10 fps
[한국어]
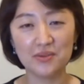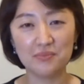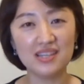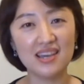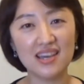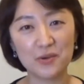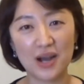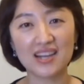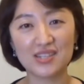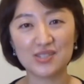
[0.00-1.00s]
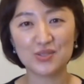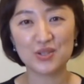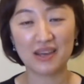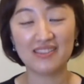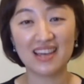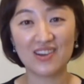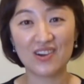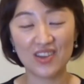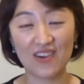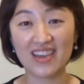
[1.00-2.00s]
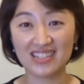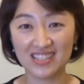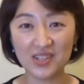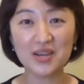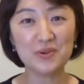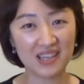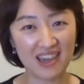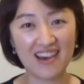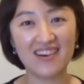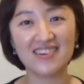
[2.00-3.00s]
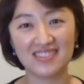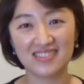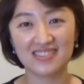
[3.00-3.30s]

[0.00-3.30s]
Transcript: 미래의 과학기술을 만나러 여행을 떠나볼게요.